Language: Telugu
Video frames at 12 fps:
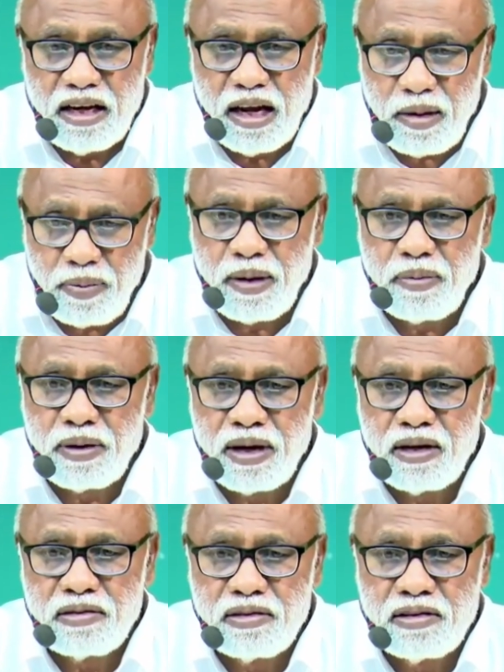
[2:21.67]
నా
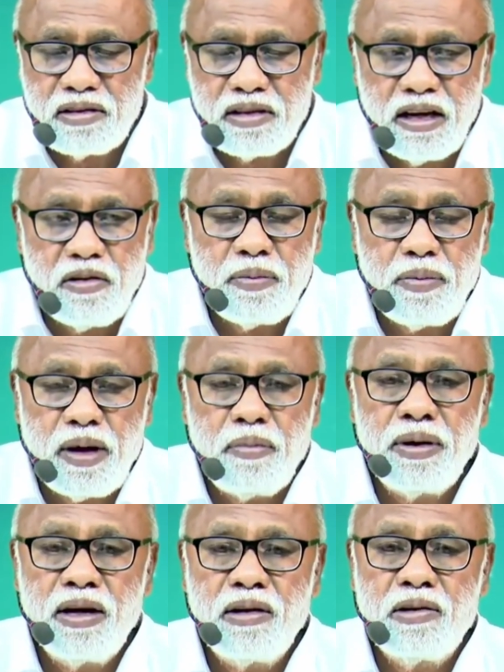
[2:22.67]
పాపాలు ఎవరి
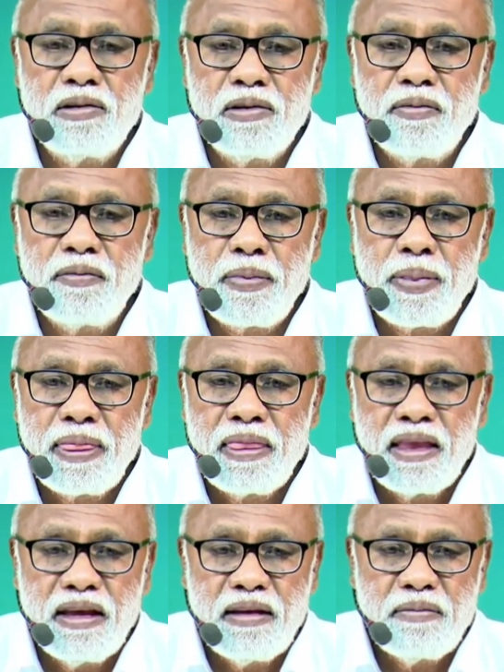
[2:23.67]
పాపాలు
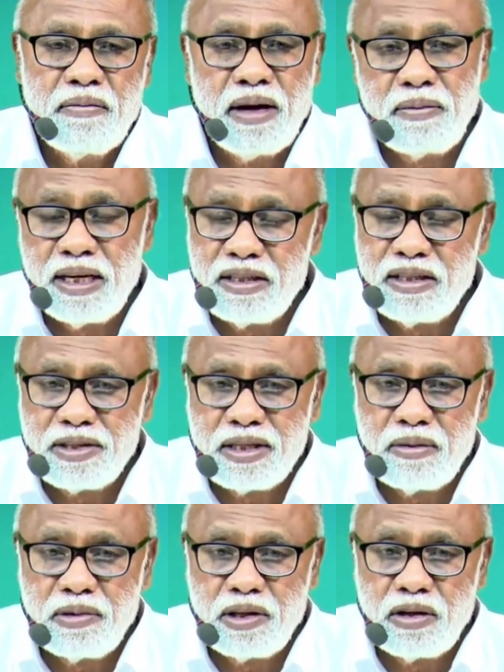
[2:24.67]
మనం ఏం
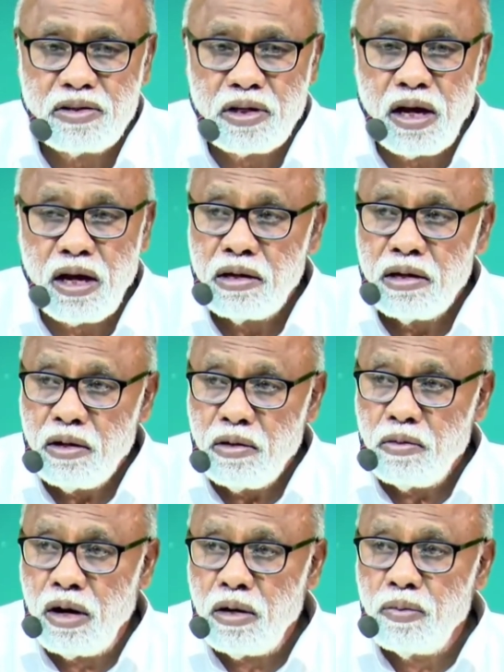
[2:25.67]
చేస్తామో తెలుసా
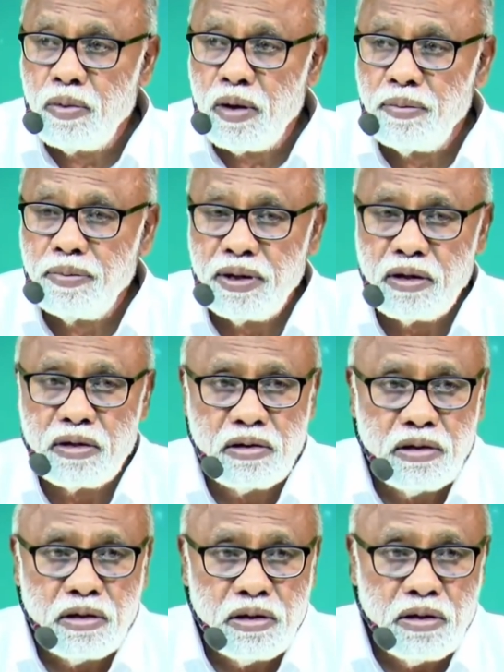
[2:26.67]
వాడు పాపి
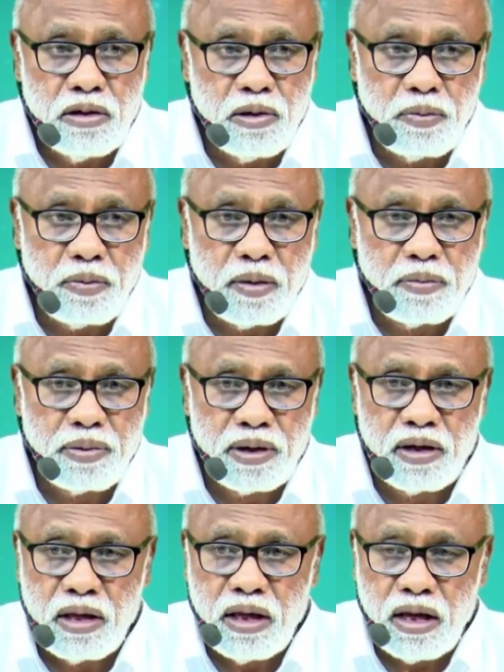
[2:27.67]
ఈడు పాపి
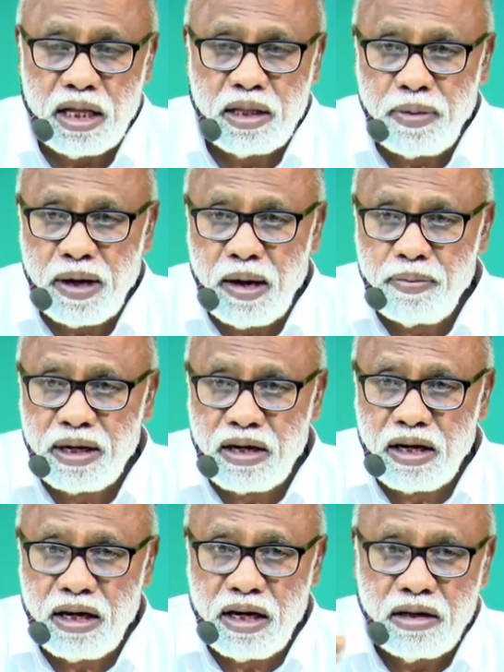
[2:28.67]
అది
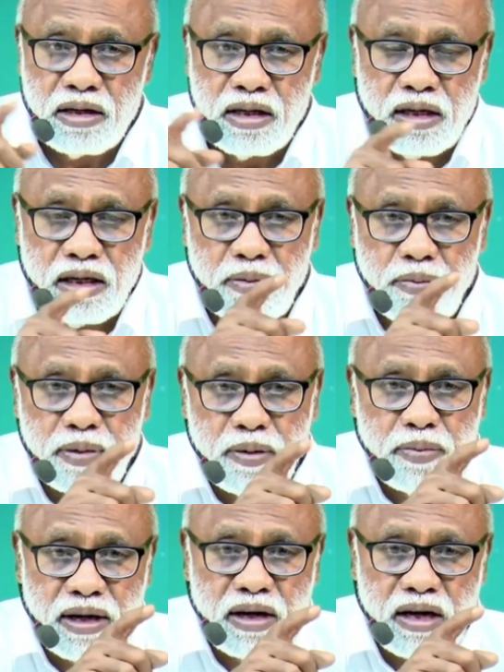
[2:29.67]
పాపక్క ఇది పీ
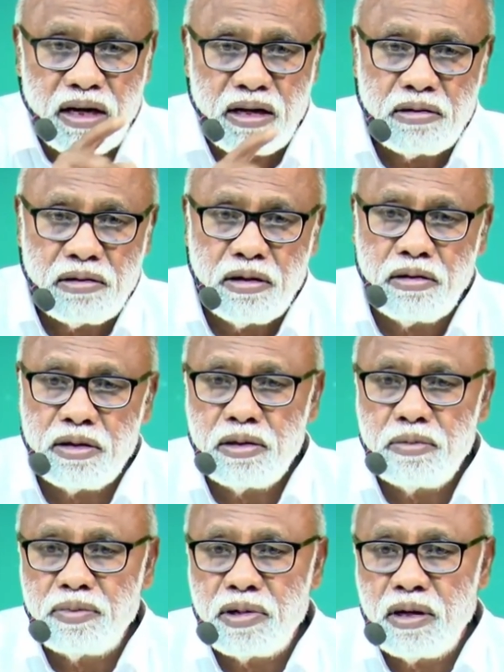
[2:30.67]
పక్క ఇలా
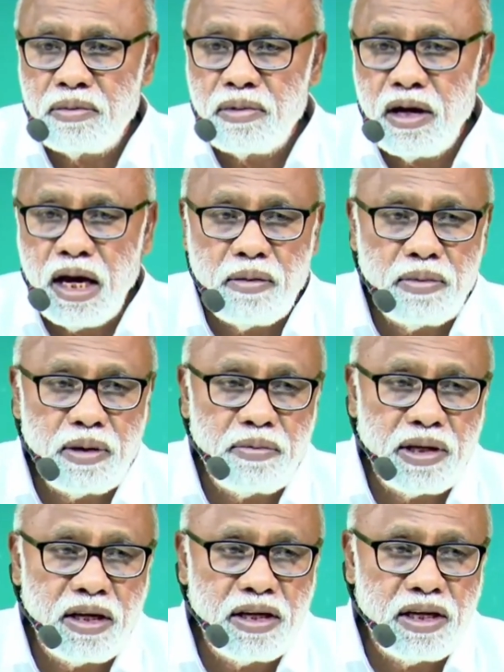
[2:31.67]
చెప్తాం ఆయమ్మ
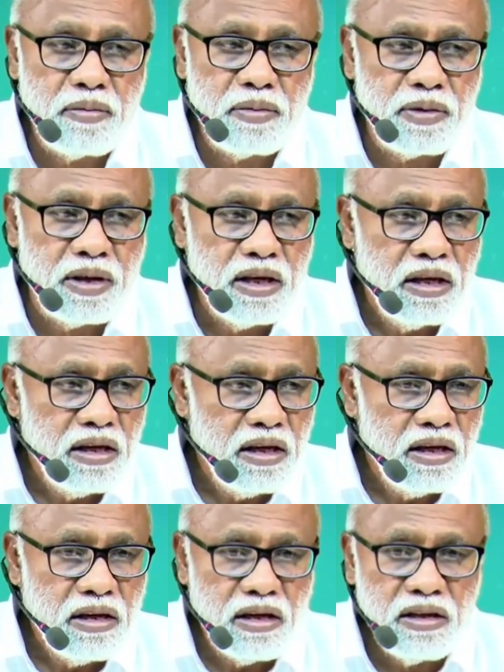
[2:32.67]
మీద ఈయమ్మ మీద
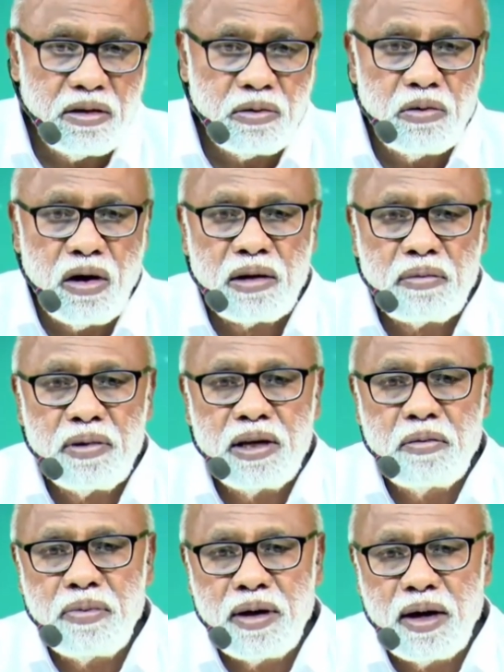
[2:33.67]
ఇది
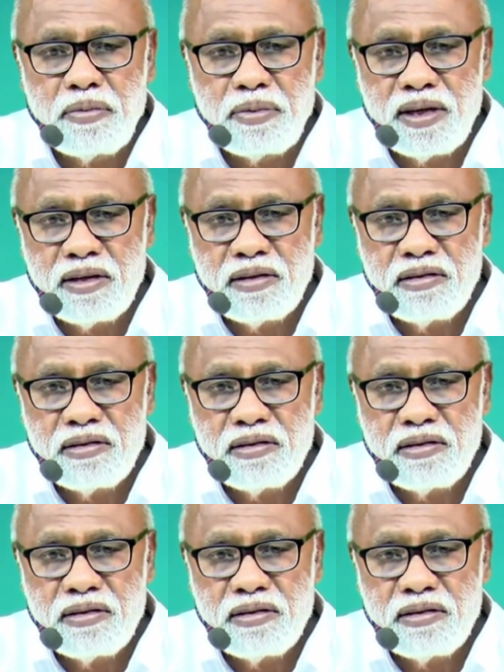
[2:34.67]
ఘోరమైన పాపి